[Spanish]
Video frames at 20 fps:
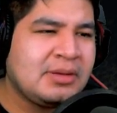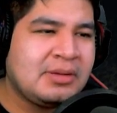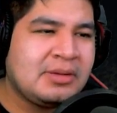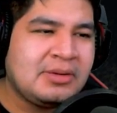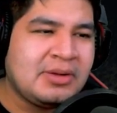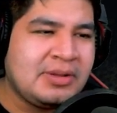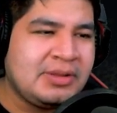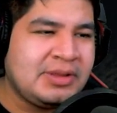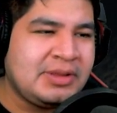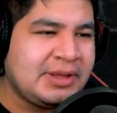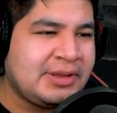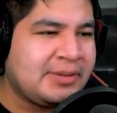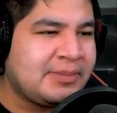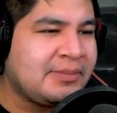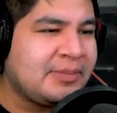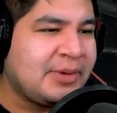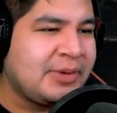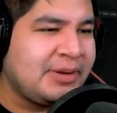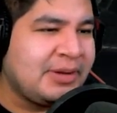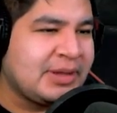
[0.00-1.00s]
No entiendo.
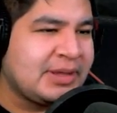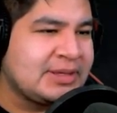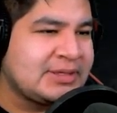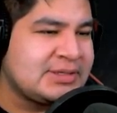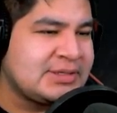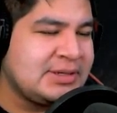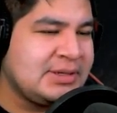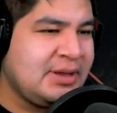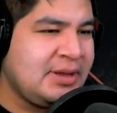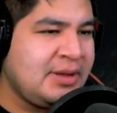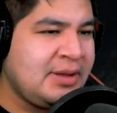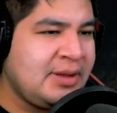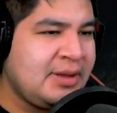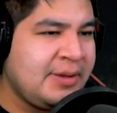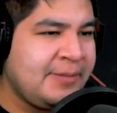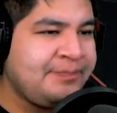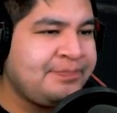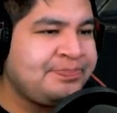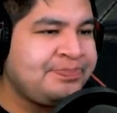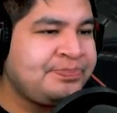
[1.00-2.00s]
Bueno, X.
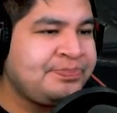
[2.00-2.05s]
Ah...